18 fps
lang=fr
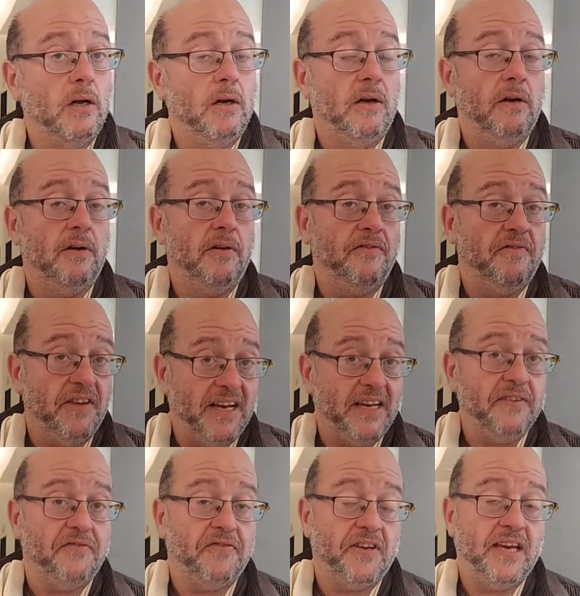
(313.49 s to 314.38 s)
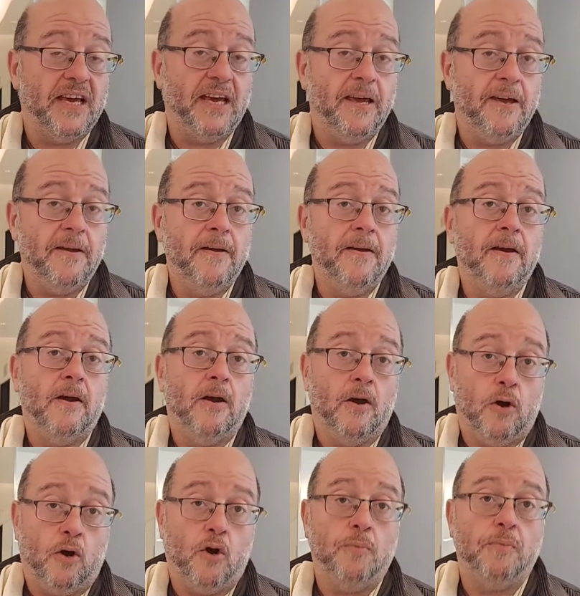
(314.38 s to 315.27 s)
euh, vérifié,
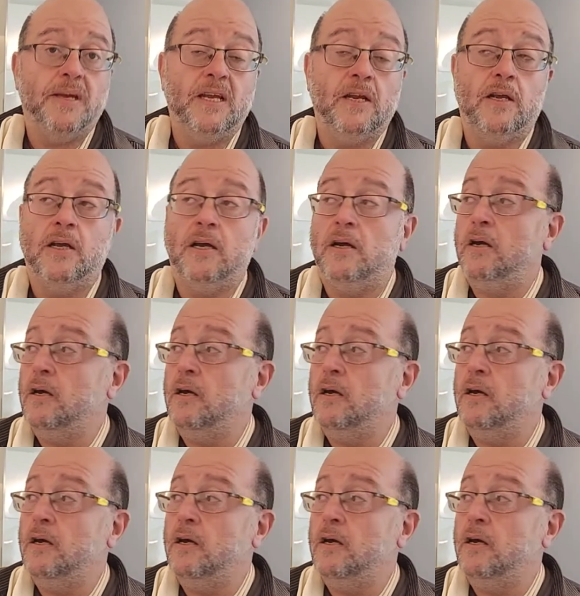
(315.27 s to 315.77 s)
euh, remis,